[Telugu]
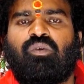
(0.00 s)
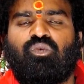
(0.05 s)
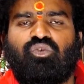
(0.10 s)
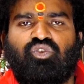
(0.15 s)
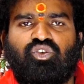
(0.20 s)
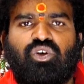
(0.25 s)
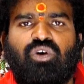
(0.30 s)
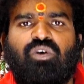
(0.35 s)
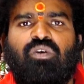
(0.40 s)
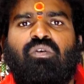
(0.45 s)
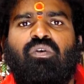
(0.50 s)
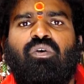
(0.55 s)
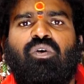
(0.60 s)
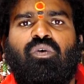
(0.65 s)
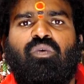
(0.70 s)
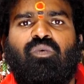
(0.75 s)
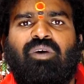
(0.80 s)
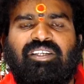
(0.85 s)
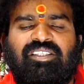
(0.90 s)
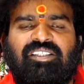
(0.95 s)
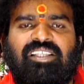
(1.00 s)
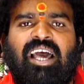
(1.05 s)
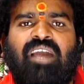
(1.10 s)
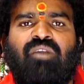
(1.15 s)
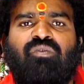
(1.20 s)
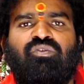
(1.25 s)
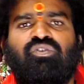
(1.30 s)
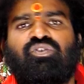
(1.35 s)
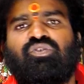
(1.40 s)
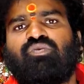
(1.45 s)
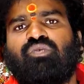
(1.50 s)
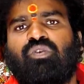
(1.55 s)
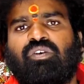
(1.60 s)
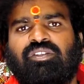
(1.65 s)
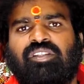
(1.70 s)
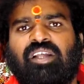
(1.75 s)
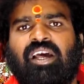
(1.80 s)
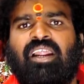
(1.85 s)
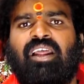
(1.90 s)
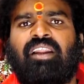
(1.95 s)
ఉద్యోగంలో ఒక స్థానం నుంచి
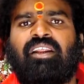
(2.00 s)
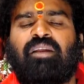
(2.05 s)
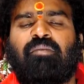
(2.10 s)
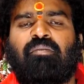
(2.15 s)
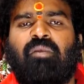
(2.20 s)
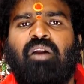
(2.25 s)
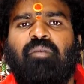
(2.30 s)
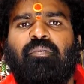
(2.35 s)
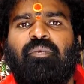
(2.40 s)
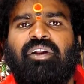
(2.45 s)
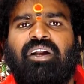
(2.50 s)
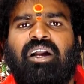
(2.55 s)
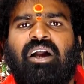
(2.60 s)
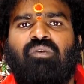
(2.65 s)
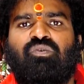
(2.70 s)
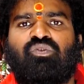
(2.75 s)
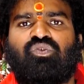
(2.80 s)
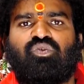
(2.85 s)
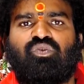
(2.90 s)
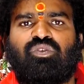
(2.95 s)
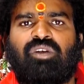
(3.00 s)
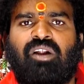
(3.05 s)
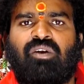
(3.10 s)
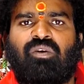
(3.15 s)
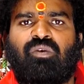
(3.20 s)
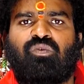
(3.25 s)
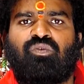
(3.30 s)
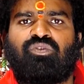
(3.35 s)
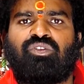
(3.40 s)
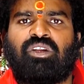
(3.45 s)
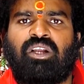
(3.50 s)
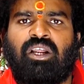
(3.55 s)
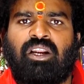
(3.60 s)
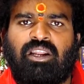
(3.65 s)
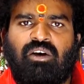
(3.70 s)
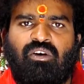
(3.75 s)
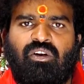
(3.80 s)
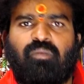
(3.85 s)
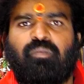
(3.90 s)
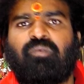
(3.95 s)
ఇంకొక స్థానానికి మార్పిడి కావచ్చు దాంట్లో కొద్దిగా
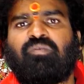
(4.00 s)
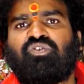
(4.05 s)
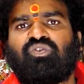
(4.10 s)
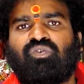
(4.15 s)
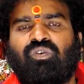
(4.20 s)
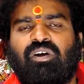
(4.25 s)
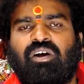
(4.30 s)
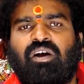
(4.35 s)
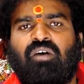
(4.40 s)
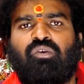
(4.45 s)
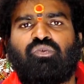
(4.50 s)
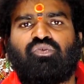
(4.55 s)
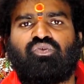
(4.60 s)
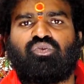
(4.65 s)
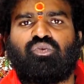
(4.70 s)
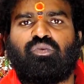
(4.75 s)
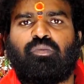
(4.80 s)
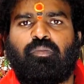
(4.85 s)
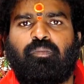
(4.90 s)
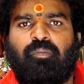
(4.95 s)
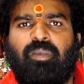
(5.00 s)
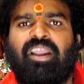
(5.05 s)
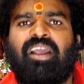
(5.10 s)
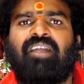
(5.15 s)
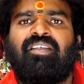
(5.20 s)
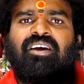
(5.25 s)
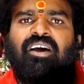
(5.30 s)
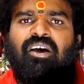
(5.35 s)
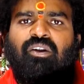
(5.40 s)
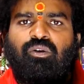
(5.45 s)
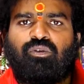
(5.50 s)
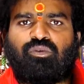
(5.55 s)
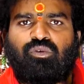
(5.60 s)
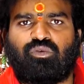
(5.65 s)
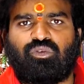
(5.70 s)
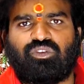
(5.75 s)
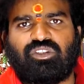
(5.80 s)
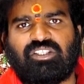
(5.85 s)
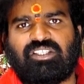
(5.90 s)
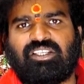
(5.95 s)
డెవలప్ విషయంలో కావచ్చు పై అధికారులతో
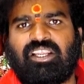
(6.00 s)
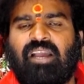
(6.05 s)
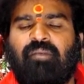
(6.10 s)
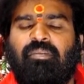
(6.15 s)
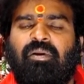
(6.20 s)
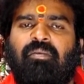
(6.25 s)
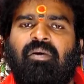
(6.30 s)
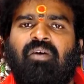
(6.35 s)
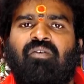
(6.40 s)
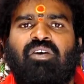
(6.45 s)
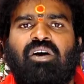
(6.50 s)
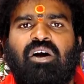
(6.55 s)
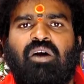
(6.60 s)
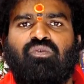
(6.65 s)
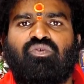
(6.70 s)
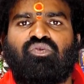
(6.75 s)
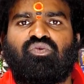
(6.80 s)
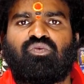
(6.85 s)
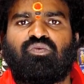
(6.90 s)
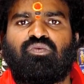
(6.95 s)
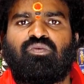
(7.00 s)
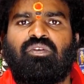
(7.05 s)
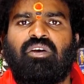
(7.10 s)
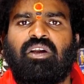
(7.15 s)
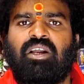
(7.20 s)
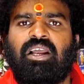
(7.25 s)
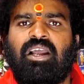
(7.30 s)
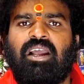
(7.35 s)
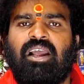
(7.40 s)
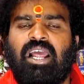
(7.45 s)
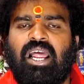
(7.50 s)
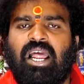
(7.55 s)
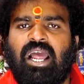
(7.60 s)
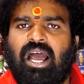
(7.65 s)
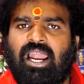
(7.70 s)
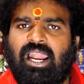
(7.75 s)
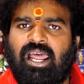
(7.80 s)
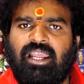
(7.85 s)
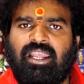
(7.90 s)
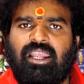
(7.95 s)
కొంత స్నేహ ప్రభావం కావచ్చు
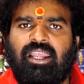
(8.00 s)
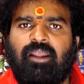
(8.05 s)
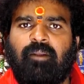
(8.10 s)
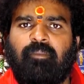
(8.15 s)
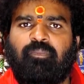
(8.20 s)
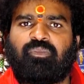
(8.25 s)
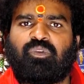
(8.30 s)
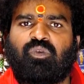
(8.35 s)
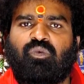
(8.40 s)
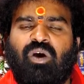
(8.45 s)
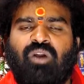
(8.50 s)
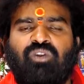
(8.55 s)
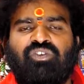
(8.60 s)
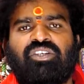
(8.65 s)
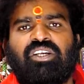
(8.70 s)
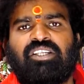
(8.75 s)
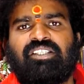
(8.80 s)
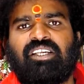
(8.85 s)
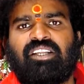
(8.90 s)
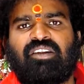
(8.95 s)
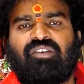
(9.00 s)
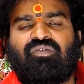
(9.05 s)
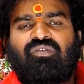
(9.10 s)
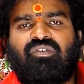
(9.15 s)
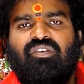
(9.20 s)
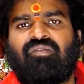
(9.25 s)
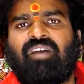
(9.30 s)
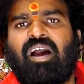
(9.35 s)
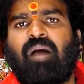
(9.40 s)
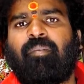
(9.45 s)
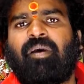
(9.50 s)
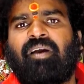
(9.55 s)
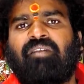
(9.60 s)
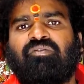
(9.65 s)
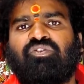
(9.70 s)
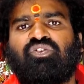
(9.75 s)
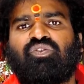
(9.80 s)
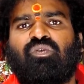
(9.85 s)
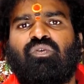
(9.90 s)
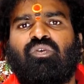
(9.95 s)
అలాగే వాళ్ళు చేసేటటువంటి వ్యాపార
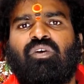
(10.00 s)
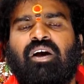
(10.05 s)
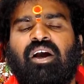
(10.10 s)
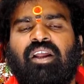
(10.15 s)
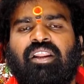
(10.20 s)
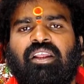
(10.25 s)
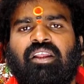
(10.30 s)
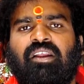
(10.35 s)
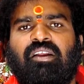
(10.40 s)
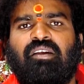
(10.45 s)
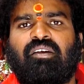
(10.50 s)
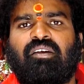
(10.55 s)
విషయంలో కానీ